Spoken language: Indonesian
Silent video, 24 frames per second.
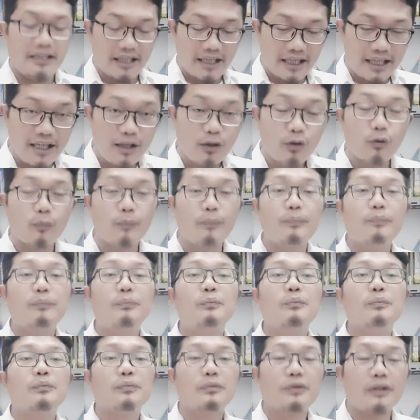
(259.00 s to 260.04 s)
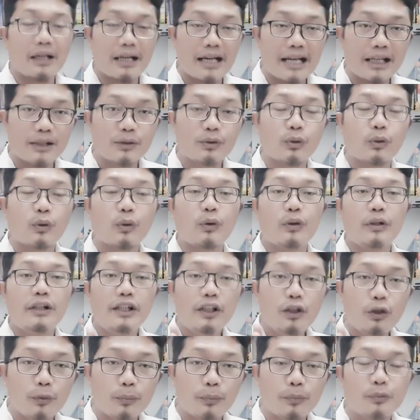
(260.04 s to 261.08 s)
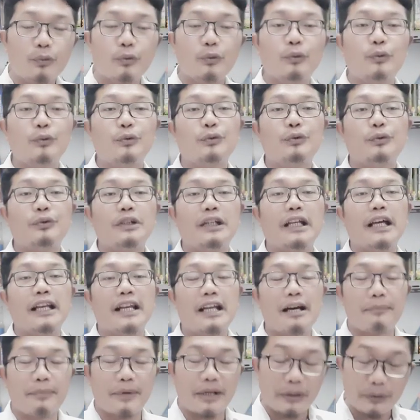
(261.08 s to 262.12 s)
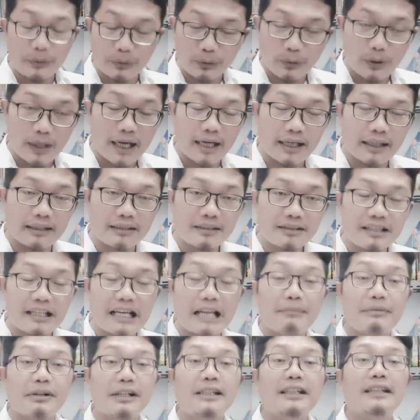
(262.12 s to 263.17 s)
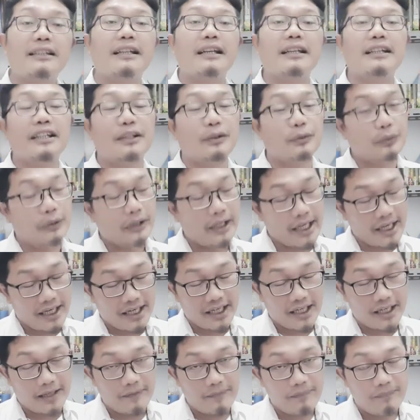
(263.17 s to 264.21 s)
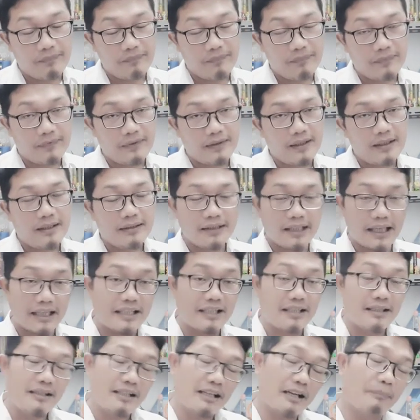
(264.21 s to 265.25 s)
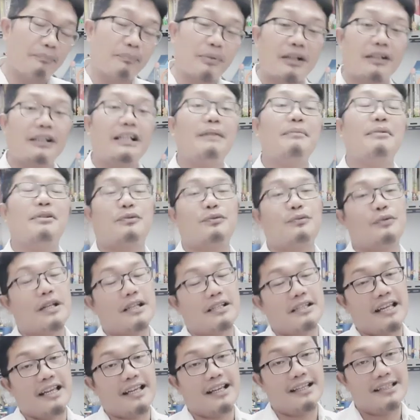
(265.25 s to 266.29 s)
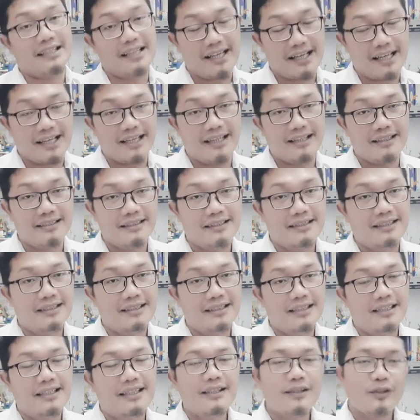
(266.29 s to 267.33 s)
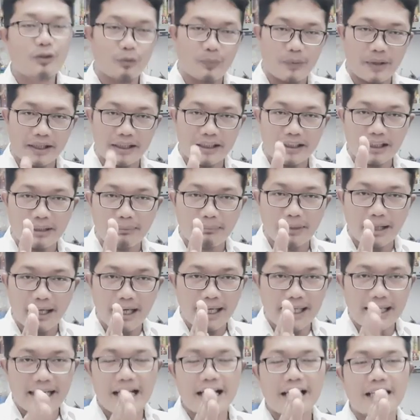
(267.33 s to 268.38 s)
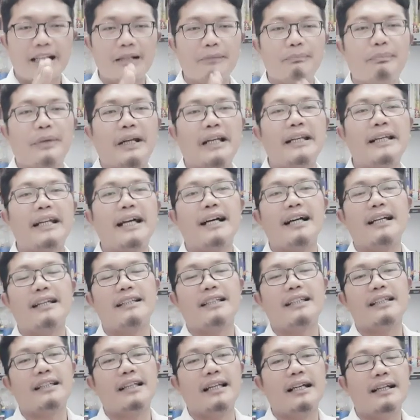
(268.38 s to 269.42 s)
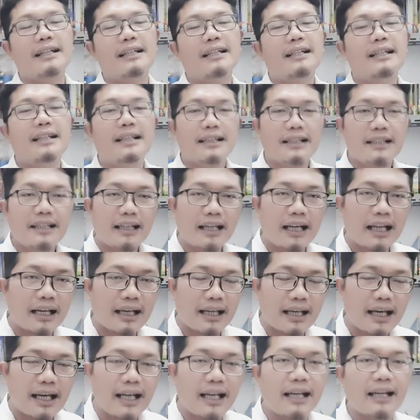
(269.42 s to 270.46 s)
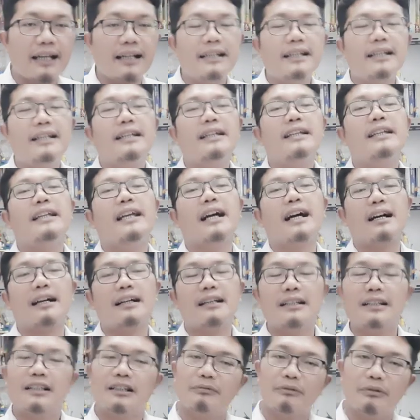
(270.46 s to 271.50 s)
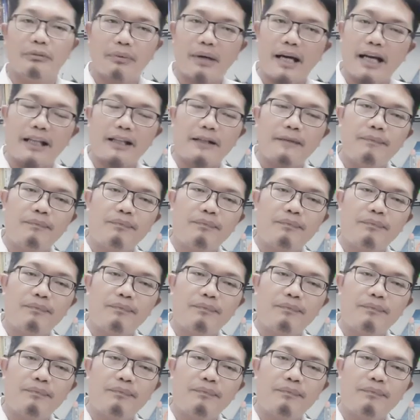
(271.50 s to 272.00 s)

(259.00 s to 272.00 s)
hidup teratur, hidup kudus di hadapan Tuhan selama kita di dunia ini. Tadi yang pertama sudah saya katakan supaya kita mengarahkan pandangan kita ke hal-hal yang lebih baik.